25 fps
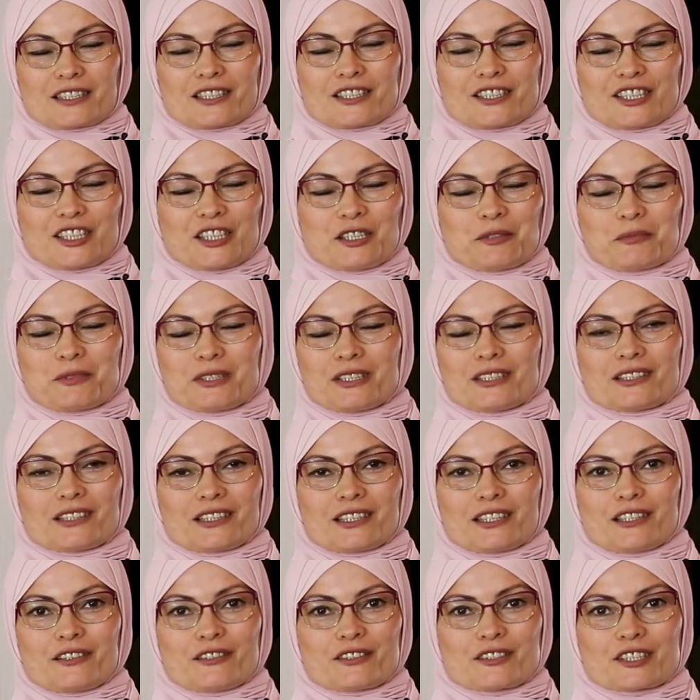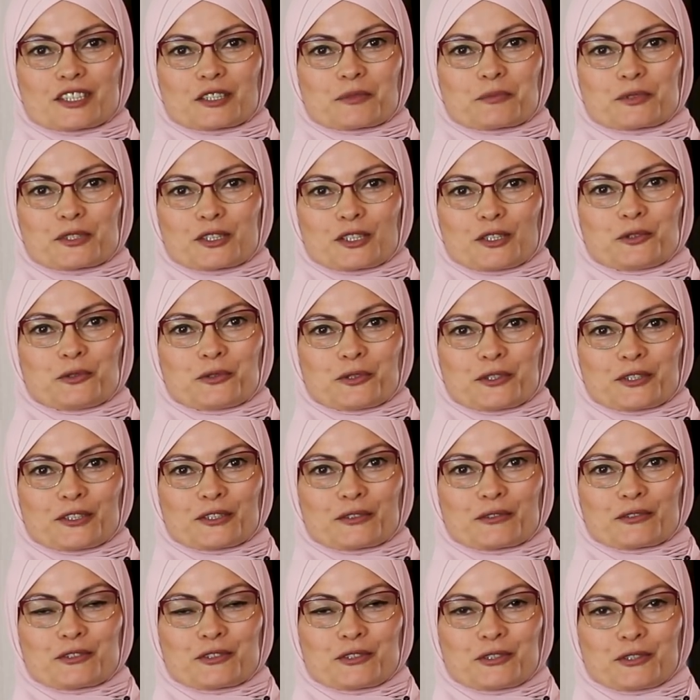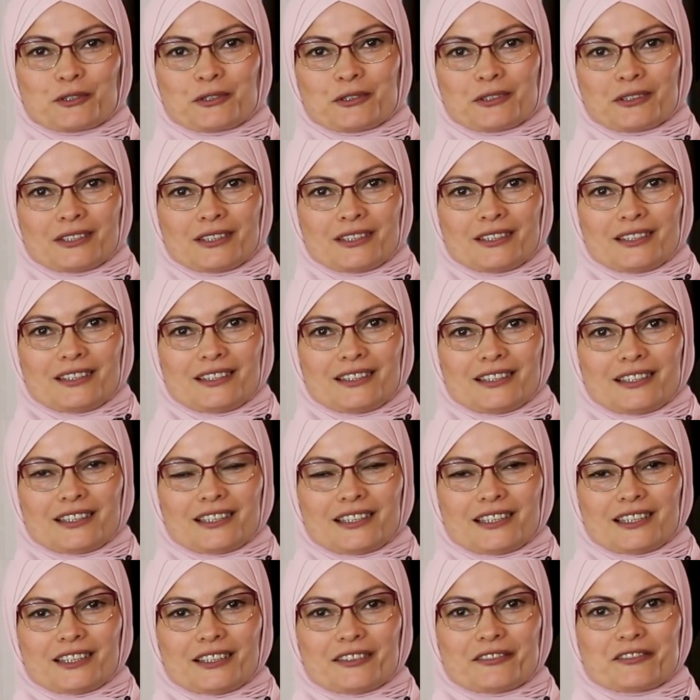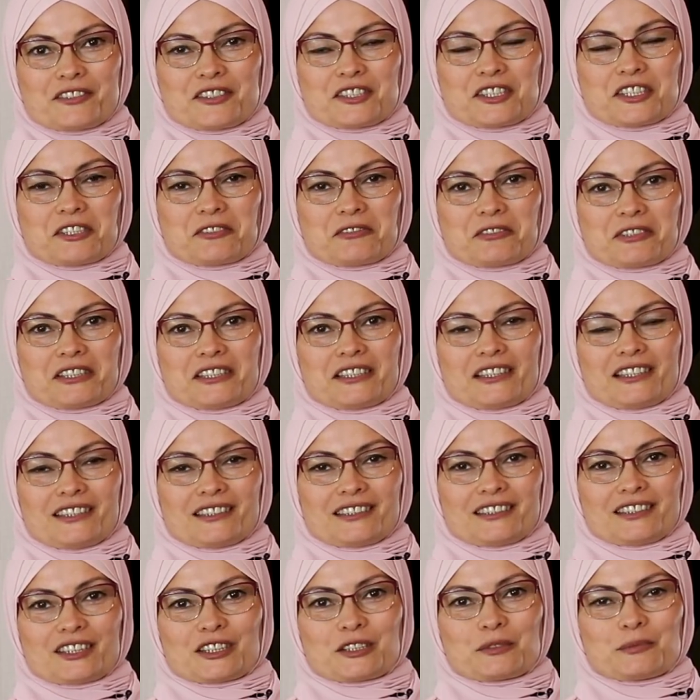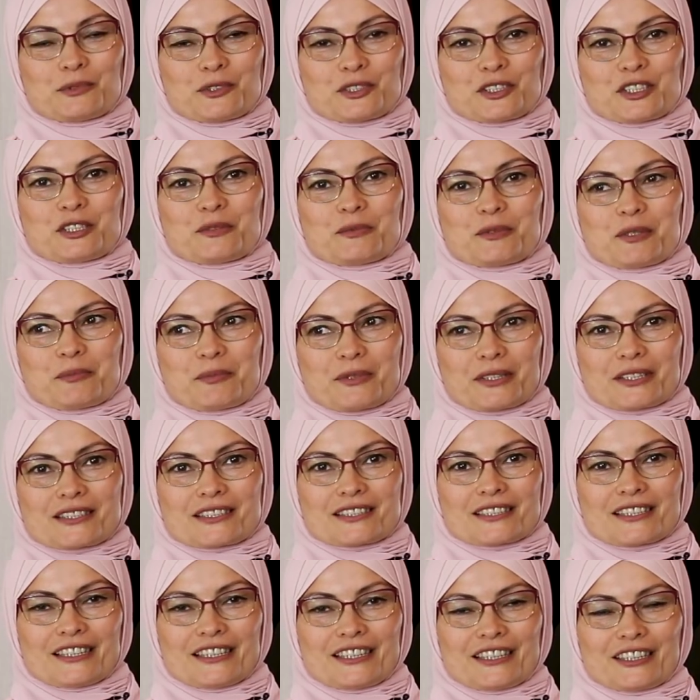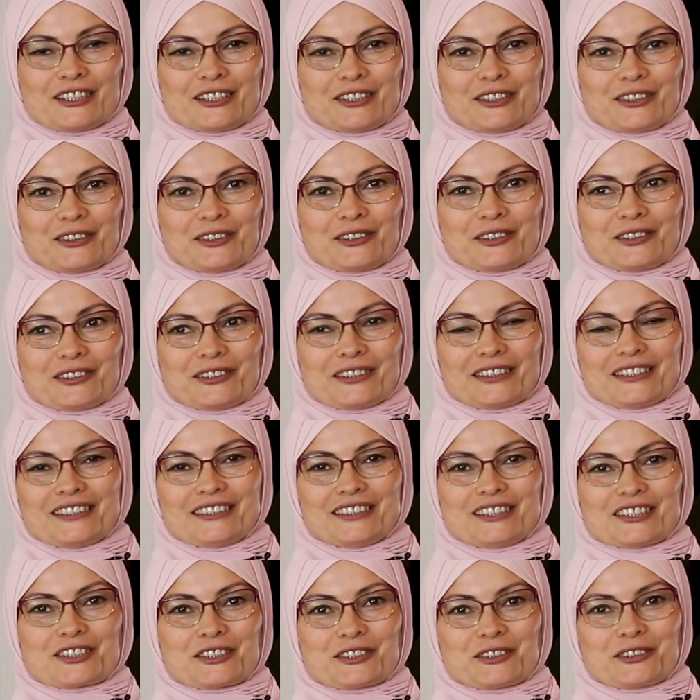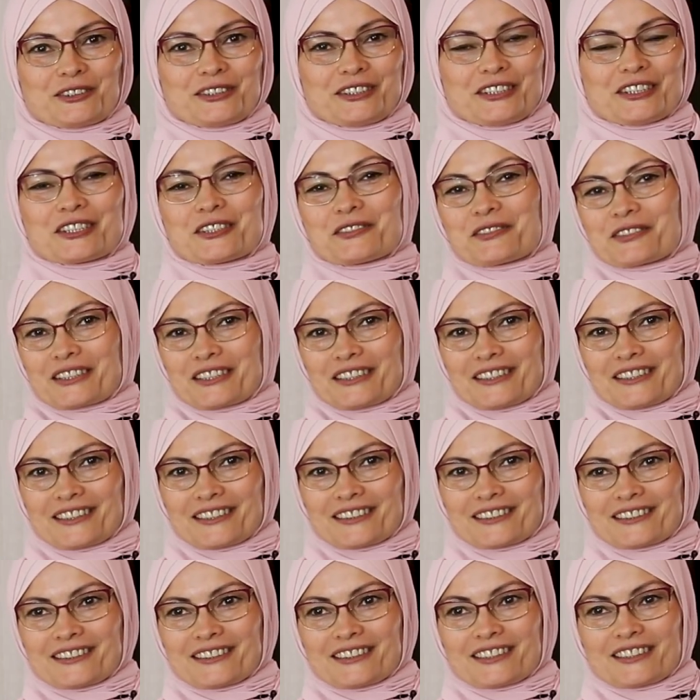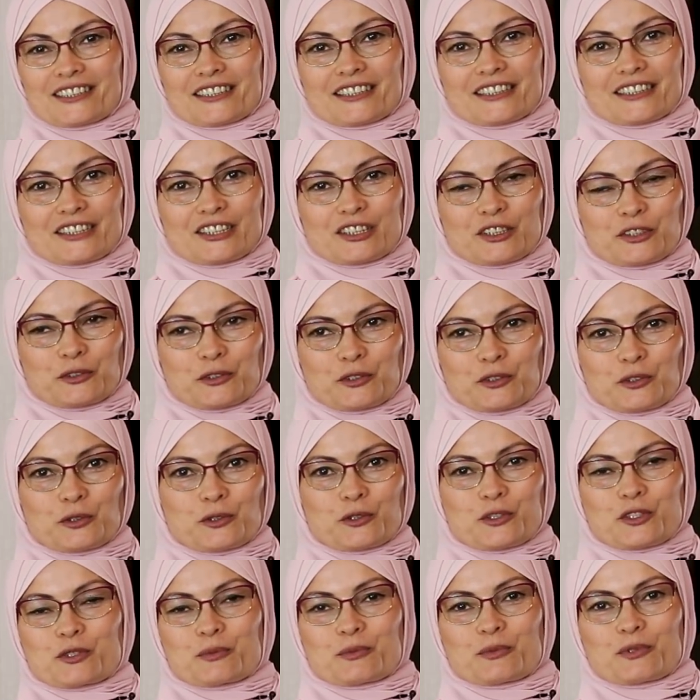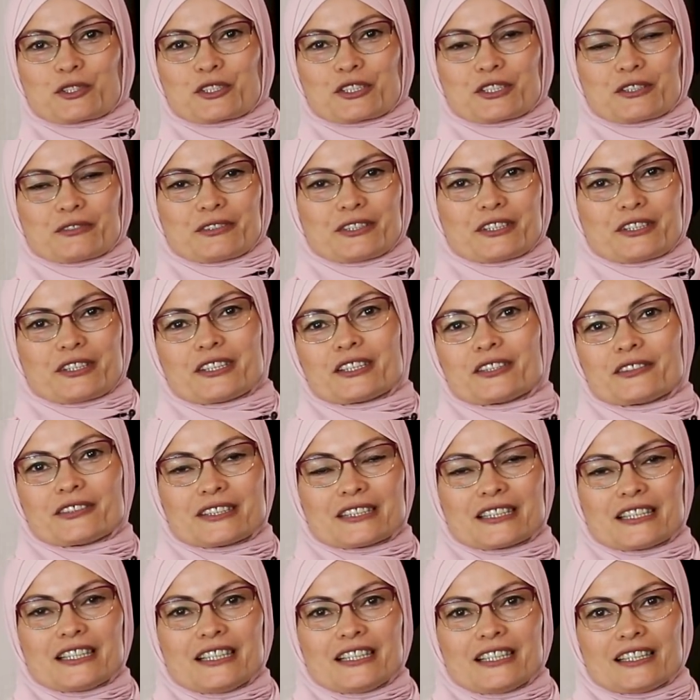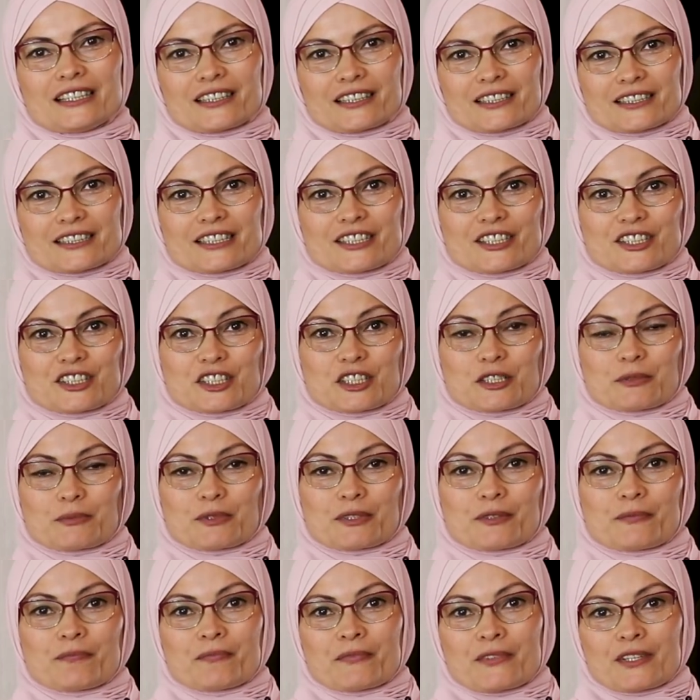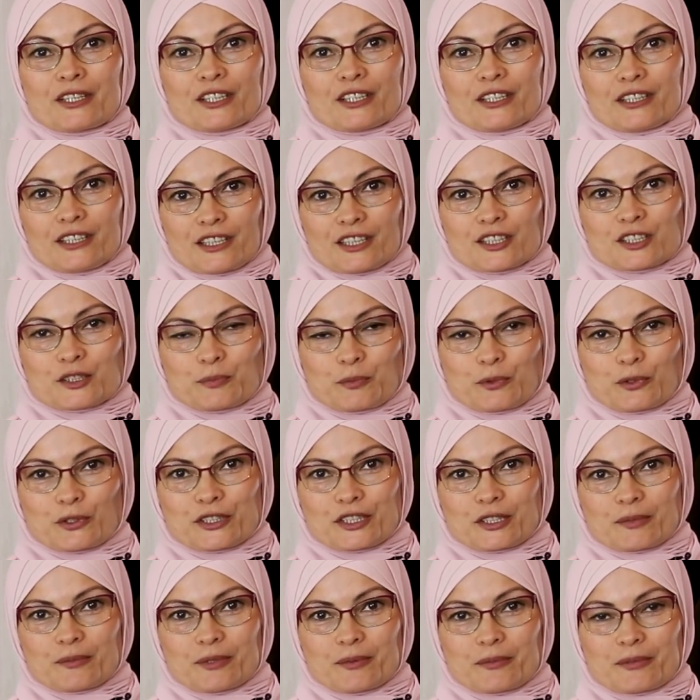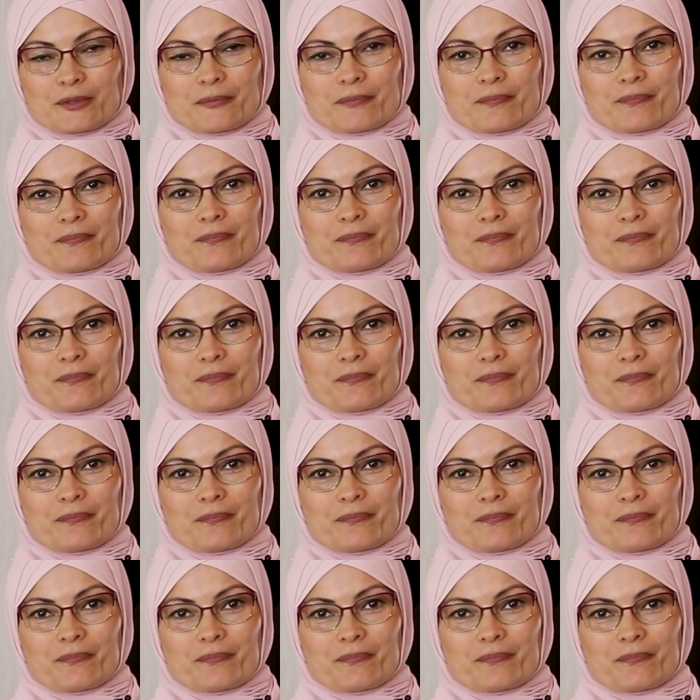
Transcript: Хотя мне нравится абсолютно все, а, все варианты от Муслима Микс, но это что-то невероятное. И тут тоже можно варьировать различными а, способами.